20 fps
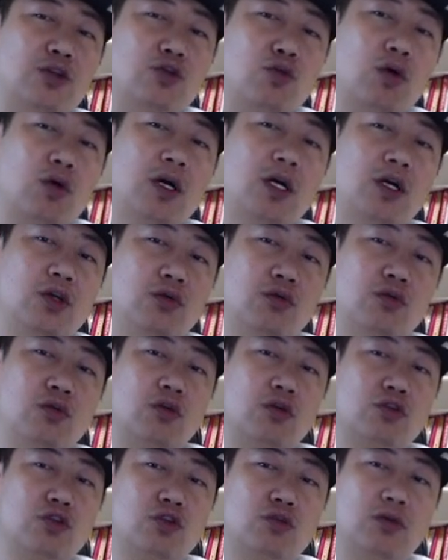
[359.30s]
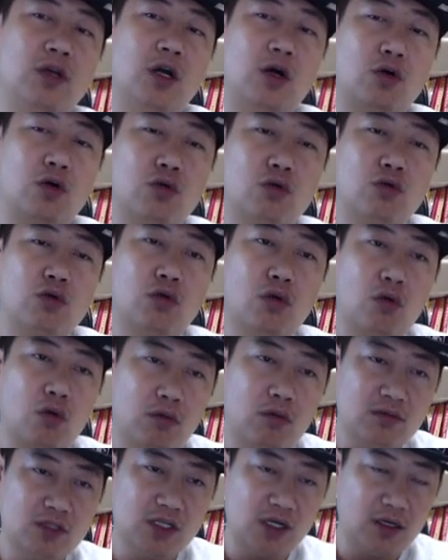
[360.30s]
多个拥有重要公共
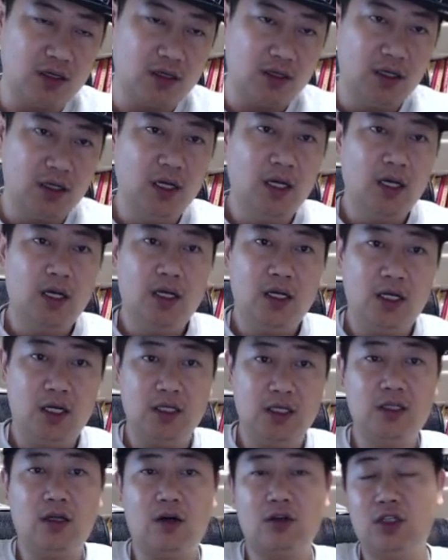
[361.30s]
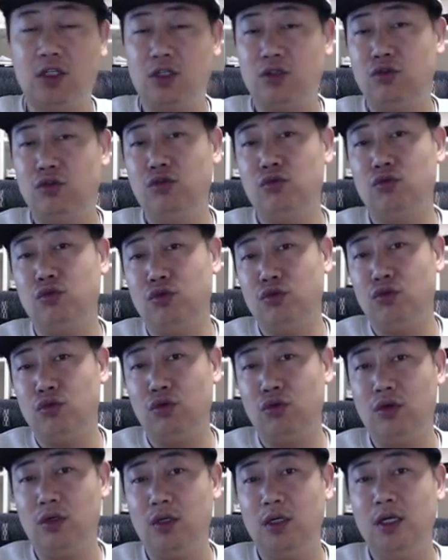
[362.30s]
工程、领导者居住
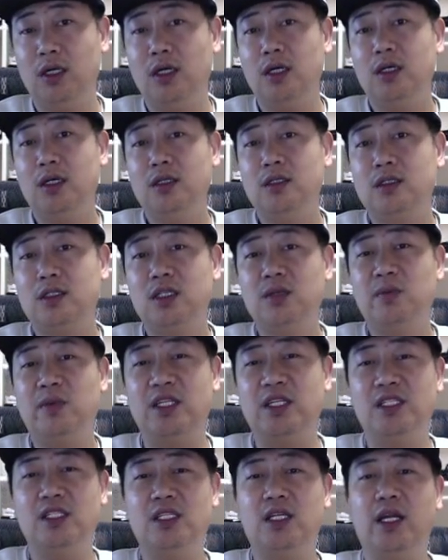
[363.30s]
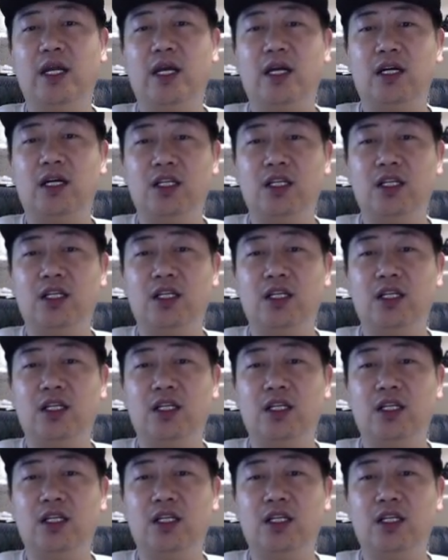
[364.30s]
区、资本积累和